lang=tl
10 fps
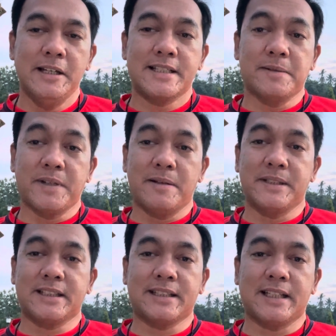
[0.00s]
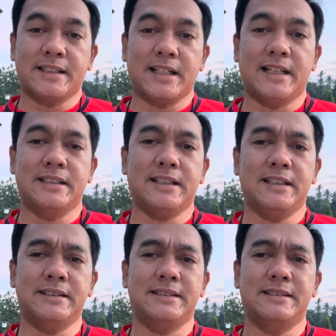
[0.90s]
sa mga matatanda
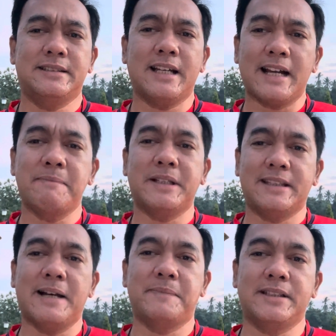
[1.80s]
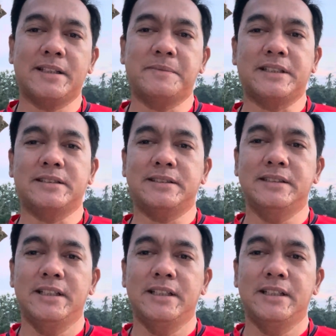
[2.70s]
na karapat dapat naman no